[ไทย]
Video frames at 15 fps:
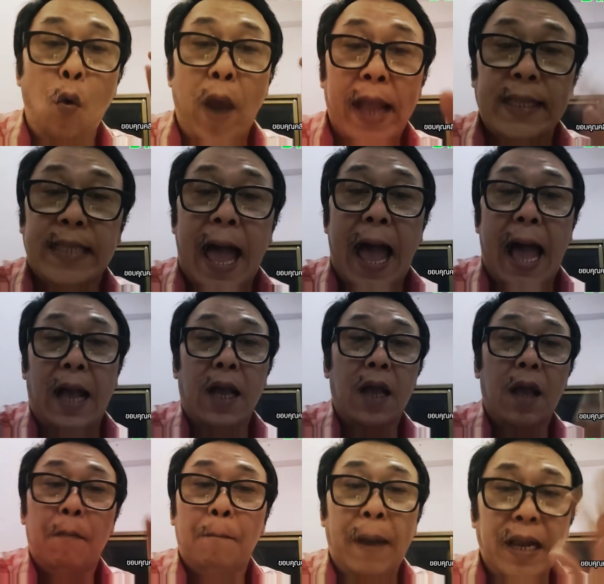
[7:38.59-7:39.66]
เห็นต่าง
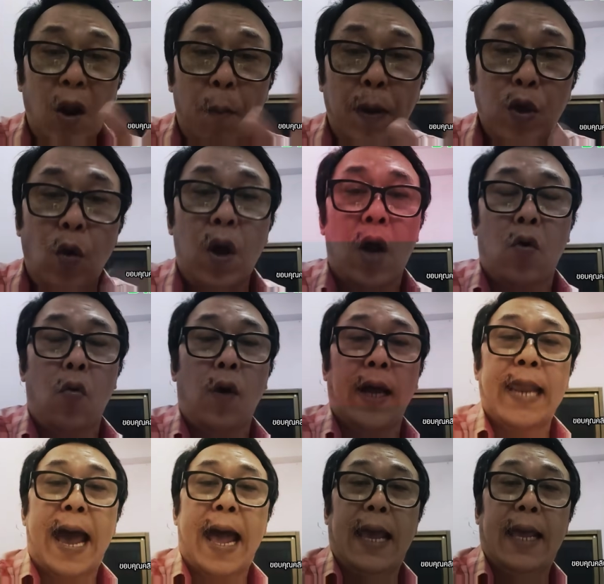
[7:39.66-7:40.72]
ไม่ต้องมายุ่ง
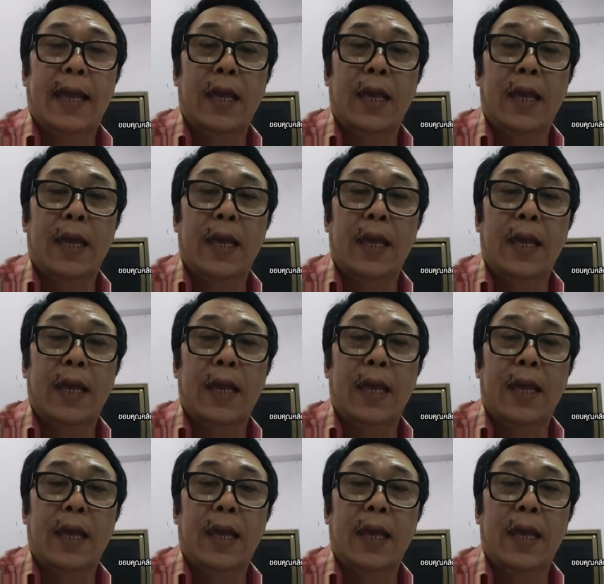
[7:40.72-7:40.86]
ก็ได้